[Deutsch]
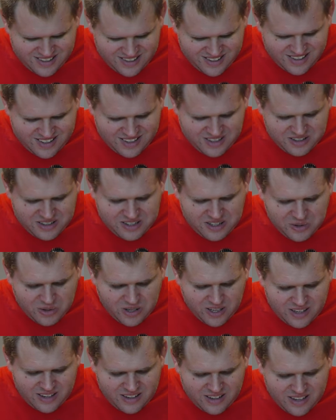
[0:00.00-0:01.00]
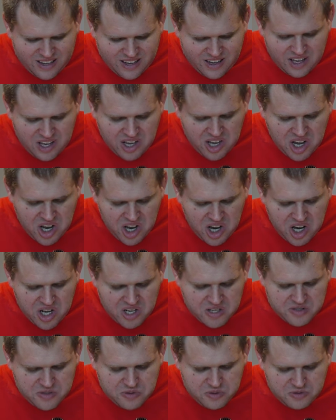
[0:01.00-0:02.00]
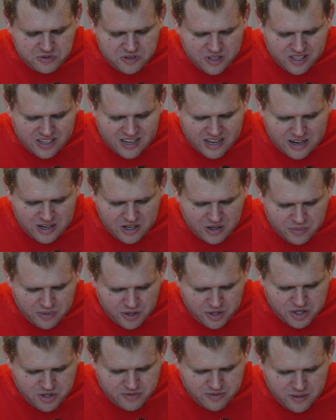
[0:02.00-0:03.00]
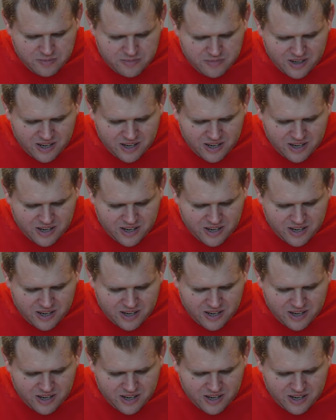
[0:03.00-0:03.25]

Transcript: Diuretika zu viel Kalium ausschwemmen,